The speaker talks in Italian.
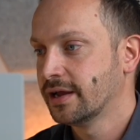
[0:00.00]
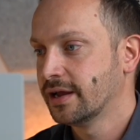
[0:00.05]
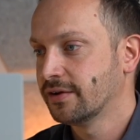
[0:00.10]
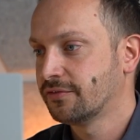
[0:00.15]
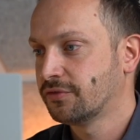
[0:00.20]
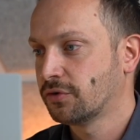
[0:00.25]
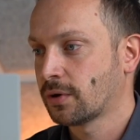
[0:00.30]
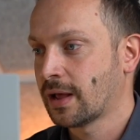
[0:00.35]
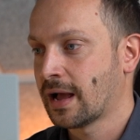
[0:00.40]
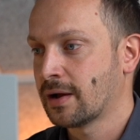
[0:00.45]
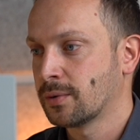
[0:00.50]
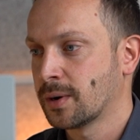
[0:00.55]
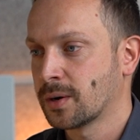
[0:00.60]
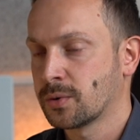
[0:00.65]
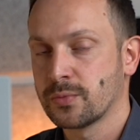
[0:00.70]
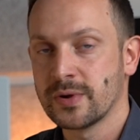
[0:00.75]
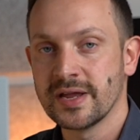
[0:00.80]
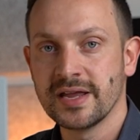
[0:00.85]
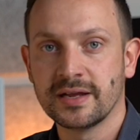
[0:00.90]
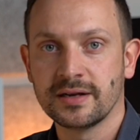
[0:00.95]
4 hour
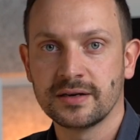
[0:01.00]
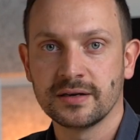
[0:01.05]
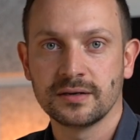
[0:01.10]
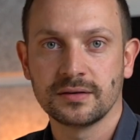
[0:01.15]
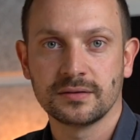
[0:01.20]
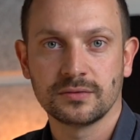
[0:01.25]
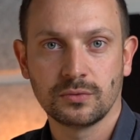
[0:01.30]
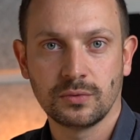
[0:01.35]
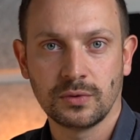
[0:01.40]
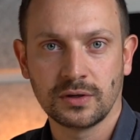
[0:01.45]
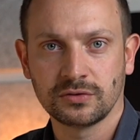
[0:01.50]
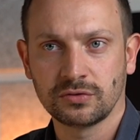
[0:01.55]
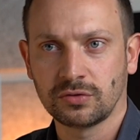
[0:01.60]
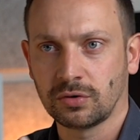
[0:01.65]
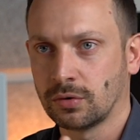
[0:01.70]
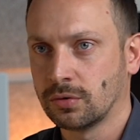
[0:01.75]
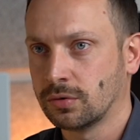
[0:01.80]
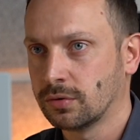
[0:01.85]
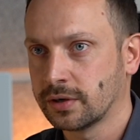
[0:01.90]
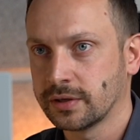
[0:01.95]
week,
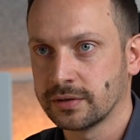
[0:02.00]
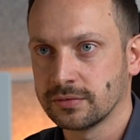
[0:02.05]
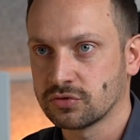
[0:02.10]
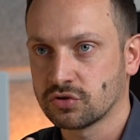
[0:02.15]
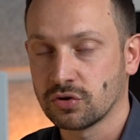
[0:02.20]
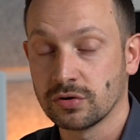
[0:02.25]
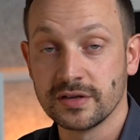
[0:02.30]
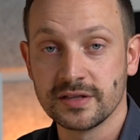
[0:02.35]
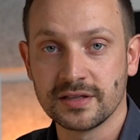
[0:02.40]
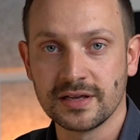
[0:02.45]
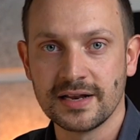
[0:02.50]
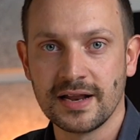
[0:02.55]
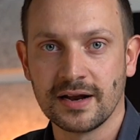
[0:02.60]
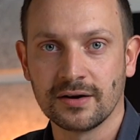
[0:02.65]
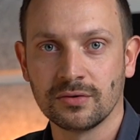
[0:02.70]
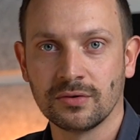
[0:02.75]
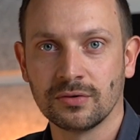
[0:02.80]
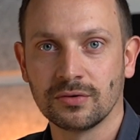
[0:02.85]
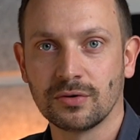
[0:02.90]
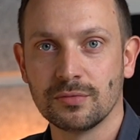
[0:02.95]
4 ore, non so in
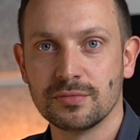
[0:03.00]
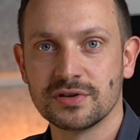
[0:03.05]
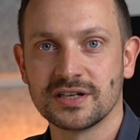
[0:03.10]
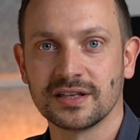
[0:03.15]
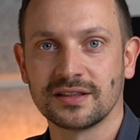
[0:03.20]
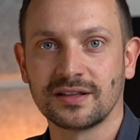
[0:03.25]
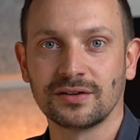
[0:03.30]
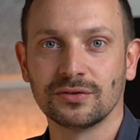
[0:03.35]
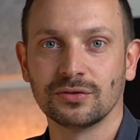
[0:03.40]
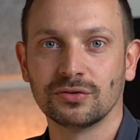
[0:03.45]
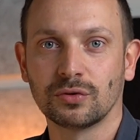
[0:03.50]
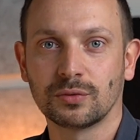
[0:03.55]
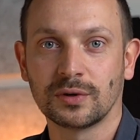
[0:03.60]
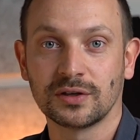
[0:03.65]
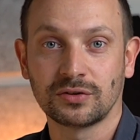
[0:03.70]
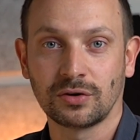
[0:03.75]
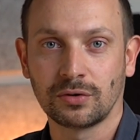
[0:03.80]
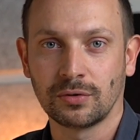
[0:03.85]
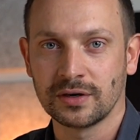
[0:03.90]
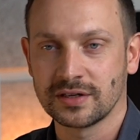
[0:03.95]
italiano come sia tradotto
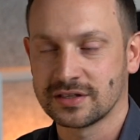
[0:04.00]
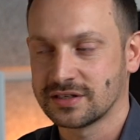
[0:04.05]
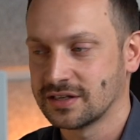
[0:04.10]
4 ore a